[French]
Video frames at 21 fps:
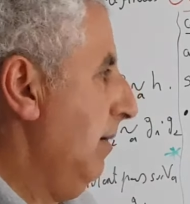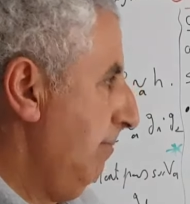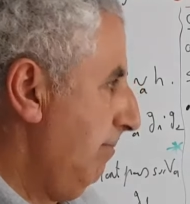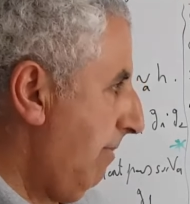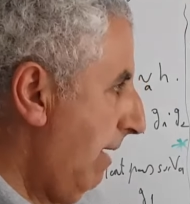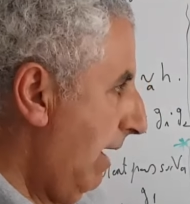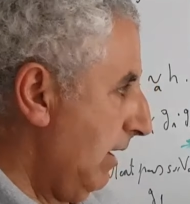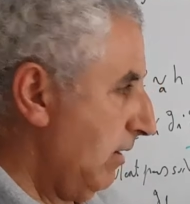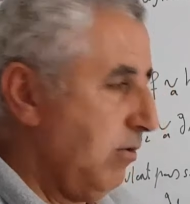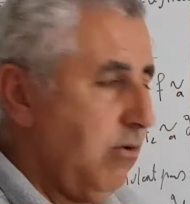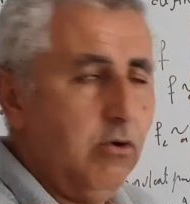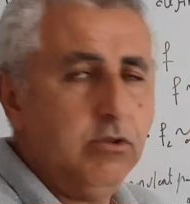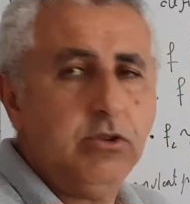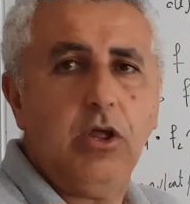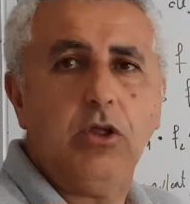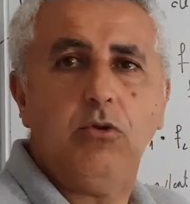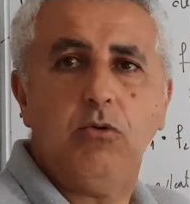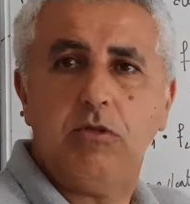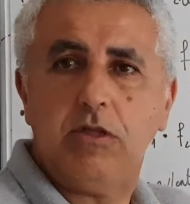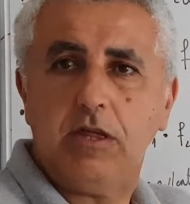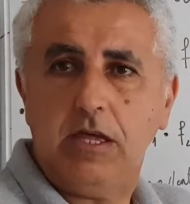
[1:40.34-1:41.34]
Par contre,
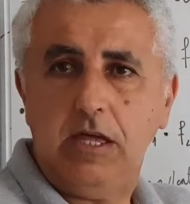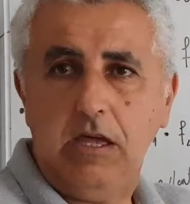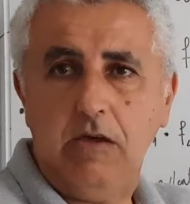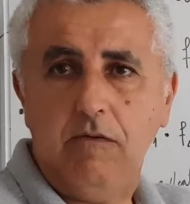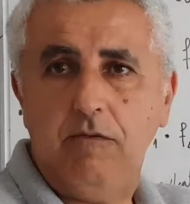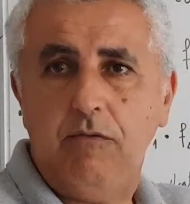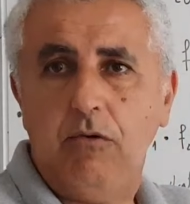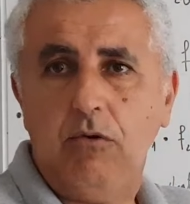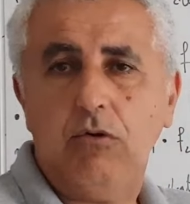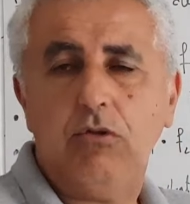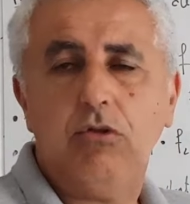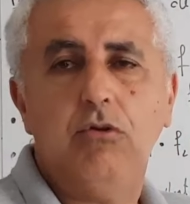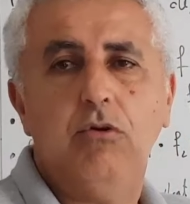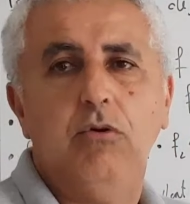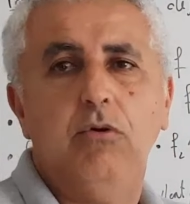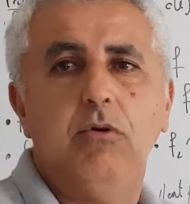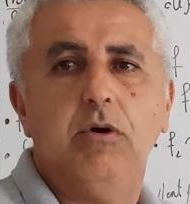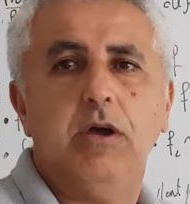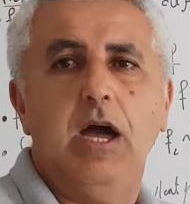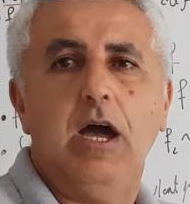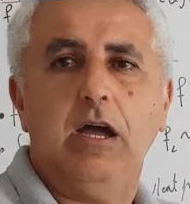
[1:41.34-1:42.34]
tout ce qui est fonction
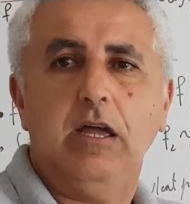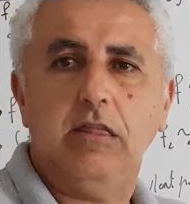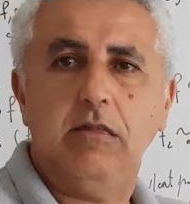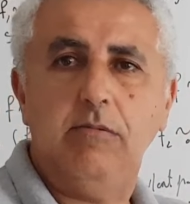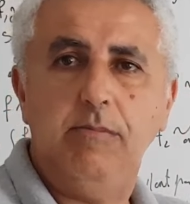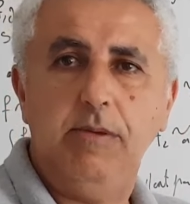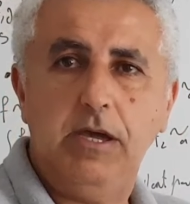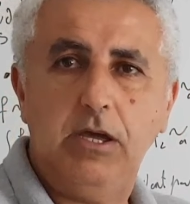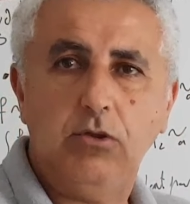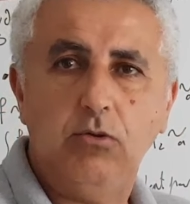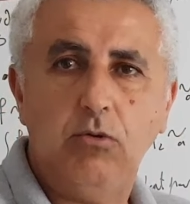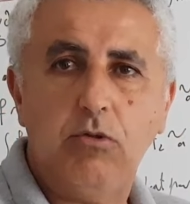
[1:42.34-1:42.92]
logarithmique,